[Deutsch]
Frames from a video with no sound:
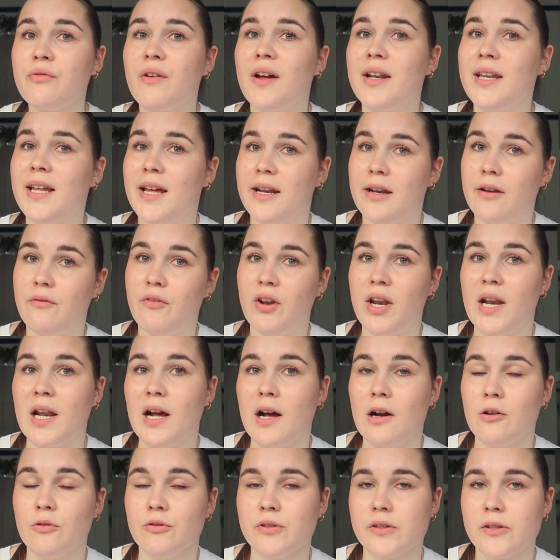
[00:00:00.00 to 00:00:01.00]
fahren die anderen wieder
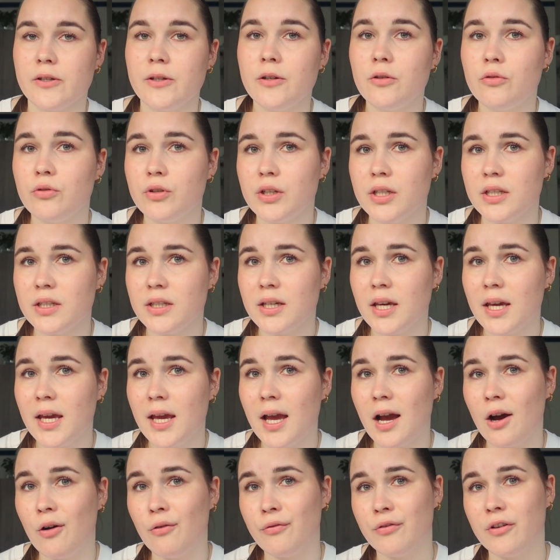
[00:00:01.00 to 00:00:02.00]
nach Hause und ich
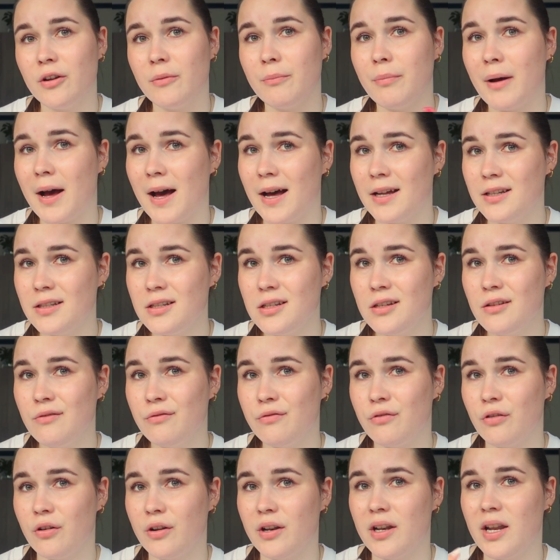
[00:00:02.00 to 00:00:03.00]
gehe auf eine Party
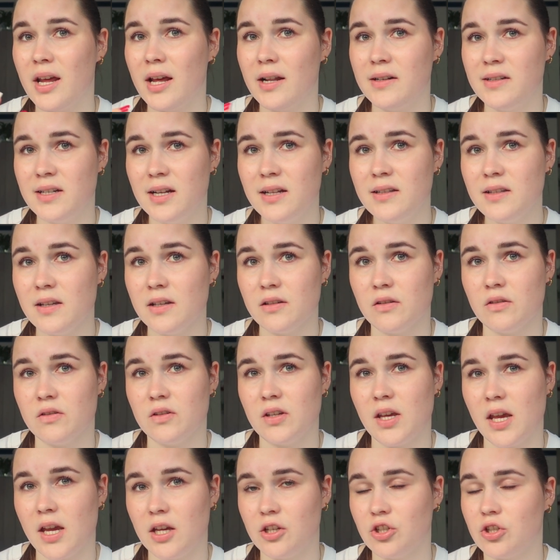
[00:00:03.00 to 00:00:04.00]
von der Dance
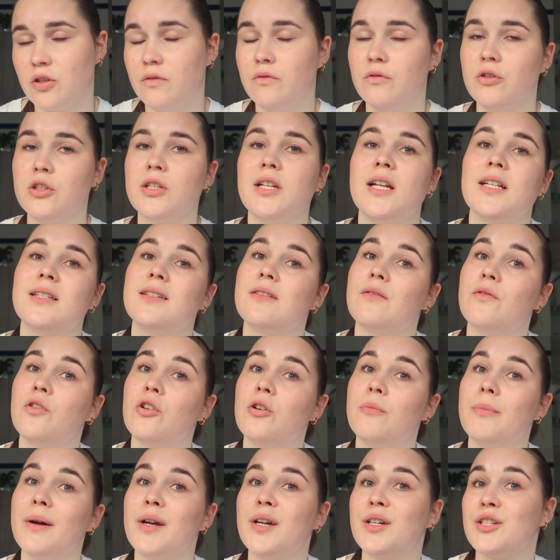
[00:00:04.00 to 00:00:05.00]
Association, wo ich letzte
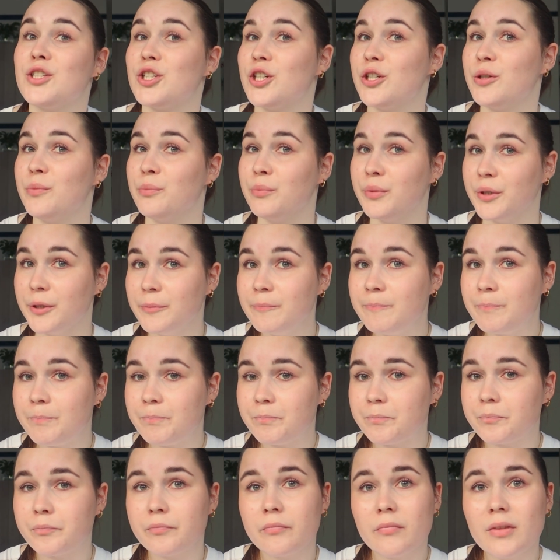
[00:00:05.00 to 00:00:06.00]
Woche beigetreten bin.
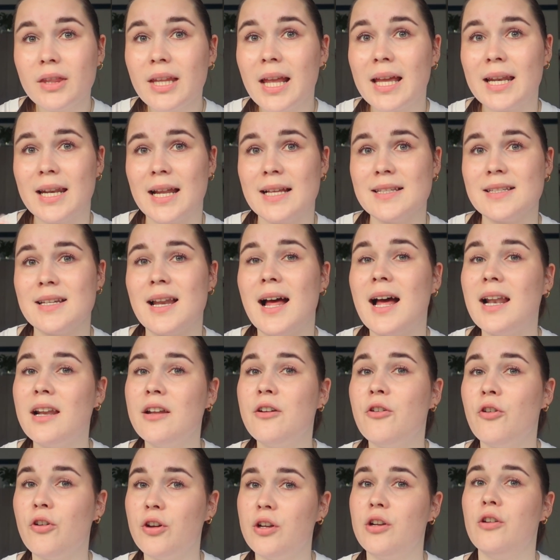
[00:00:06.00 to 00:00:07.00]
Da sind alle
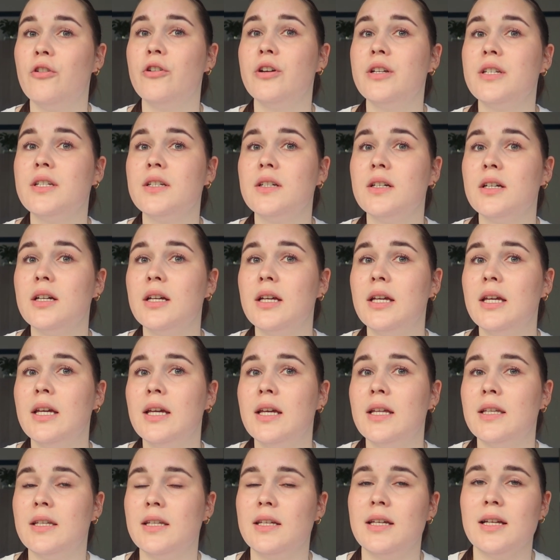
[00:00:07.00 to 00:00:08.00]
neuen Leute,
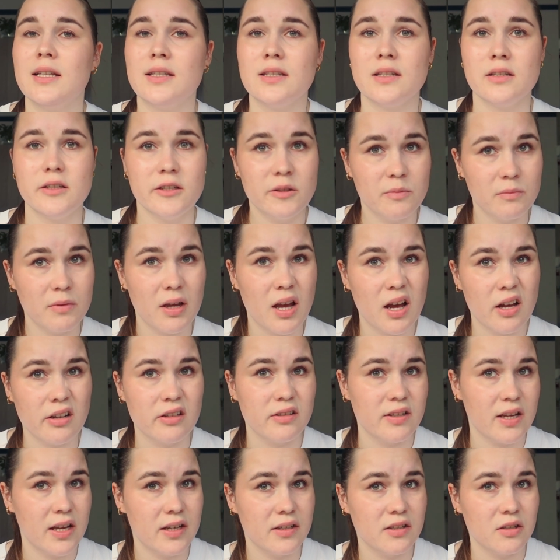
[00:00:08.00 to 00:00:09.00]
die jetzt in diesem Jahr
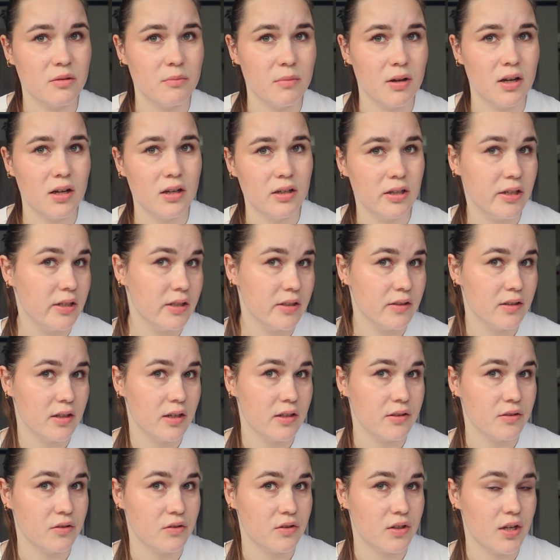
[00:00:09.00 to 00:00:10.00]
das erste Mal in dieser
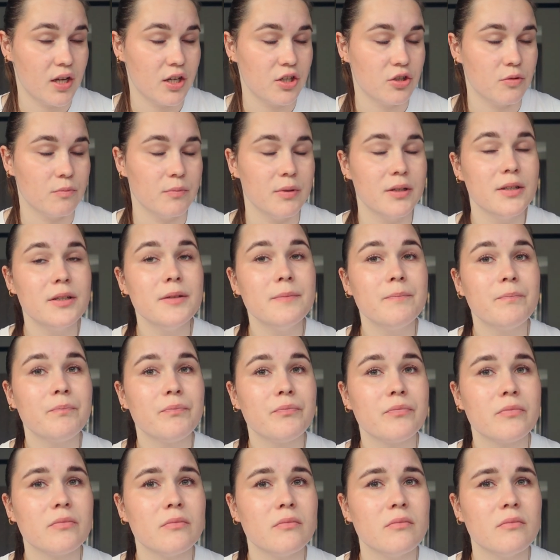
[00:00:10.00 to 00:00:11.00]
Association bin,
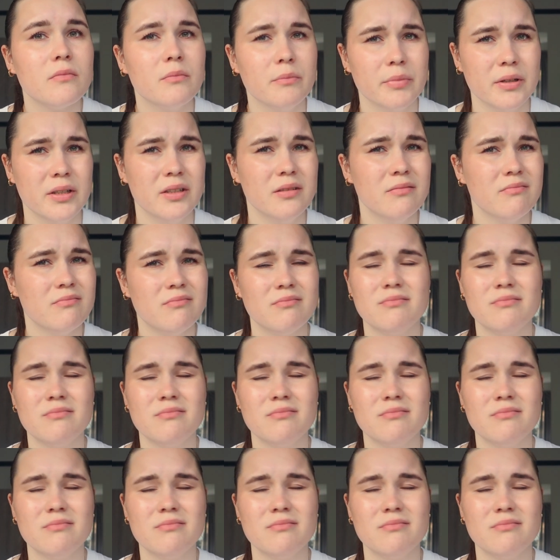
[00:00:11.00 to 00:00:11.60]
bin,